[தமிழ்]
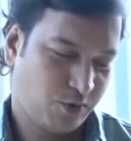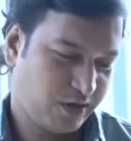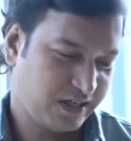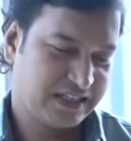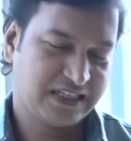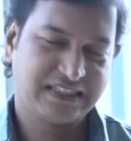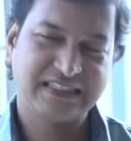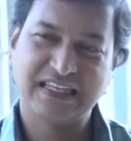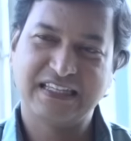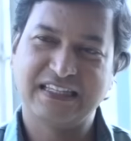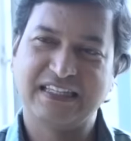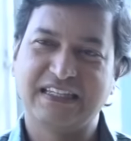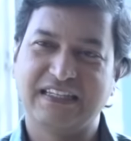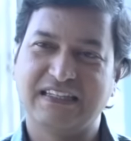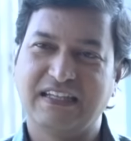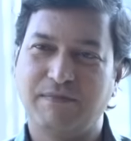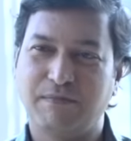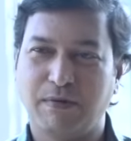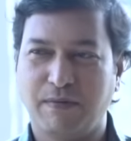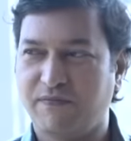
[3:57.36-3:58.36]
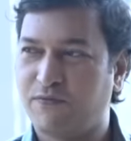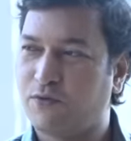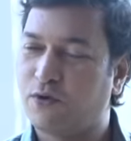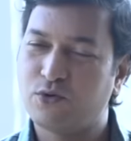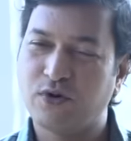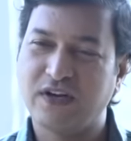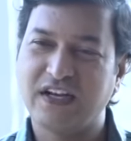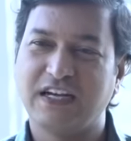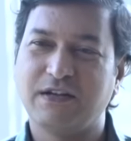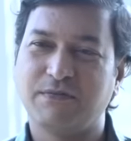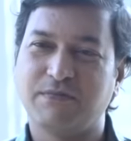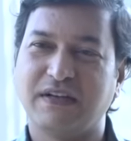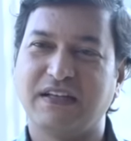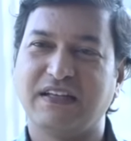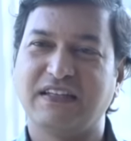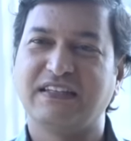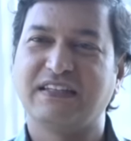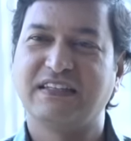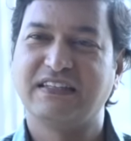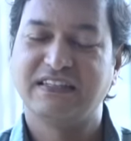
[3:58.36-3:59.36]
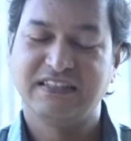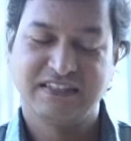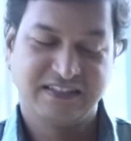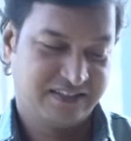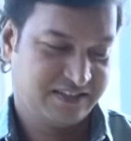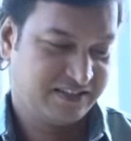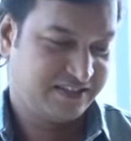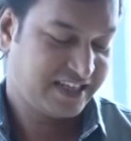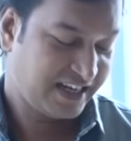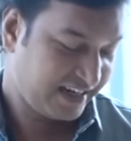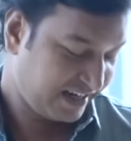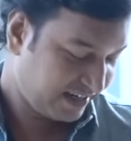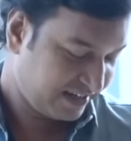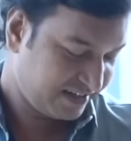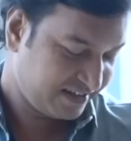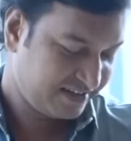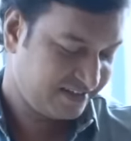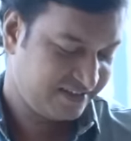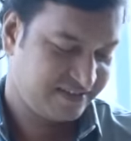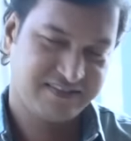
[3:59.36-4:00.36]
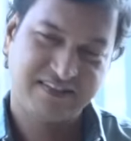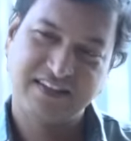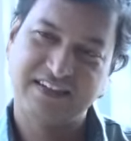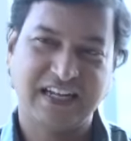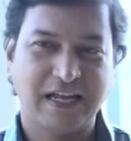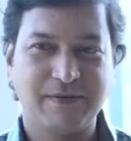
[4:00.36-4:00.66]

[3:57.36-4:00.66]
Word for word: போர் அடிக்க தான் செய்யுது அப்பப்போ போன் நோண்டிக்கிட்டு இருப்பேன் சரிங்க நான்